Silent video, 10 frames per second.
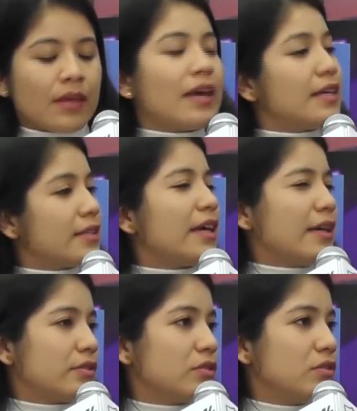es
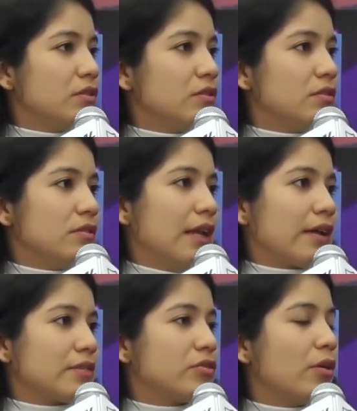eso las
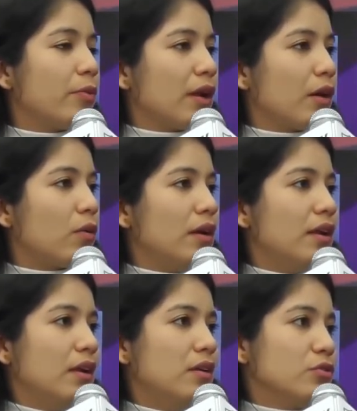razones por las
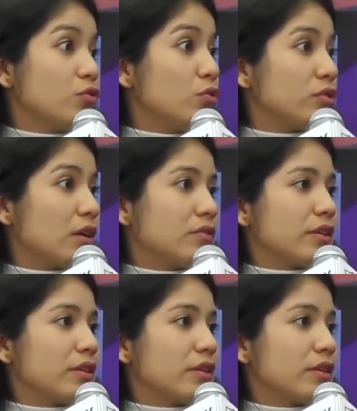cuales los usan, o sea,